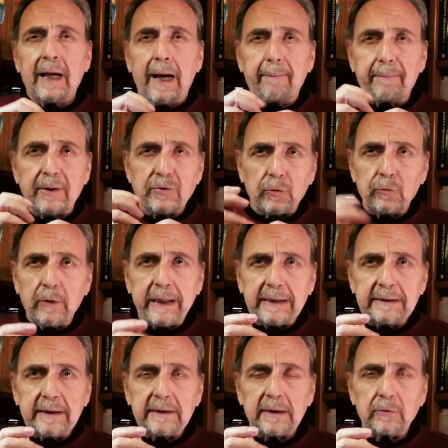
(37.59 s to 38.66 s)
ha preso due
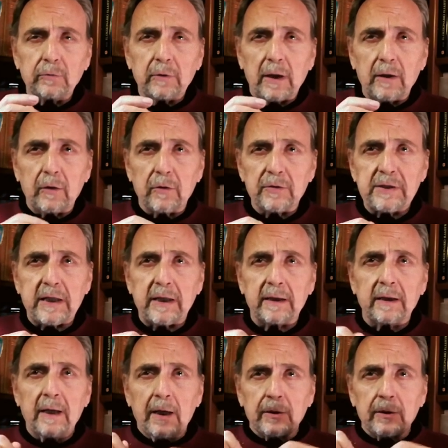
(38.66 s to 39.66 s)
candidature all'Oscar,